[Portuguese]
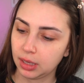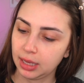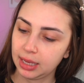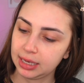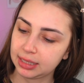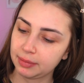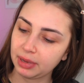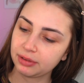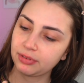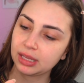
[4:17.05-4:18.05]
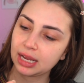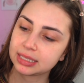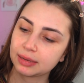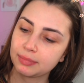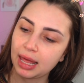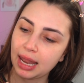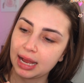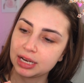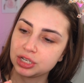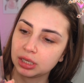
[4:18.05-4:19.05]
Ele também vem nessa
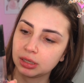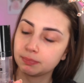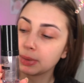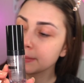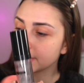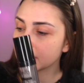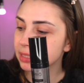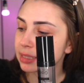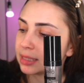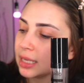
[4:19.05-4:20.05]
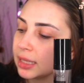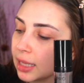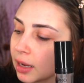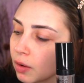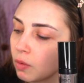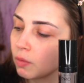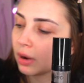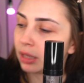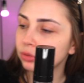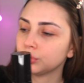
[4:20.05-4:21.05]
embalagem bem parecida
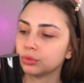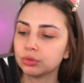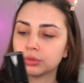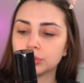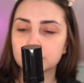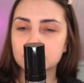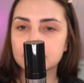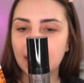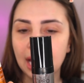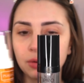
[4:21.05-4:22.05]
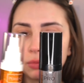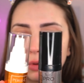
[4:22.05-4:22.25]
com a do Serum,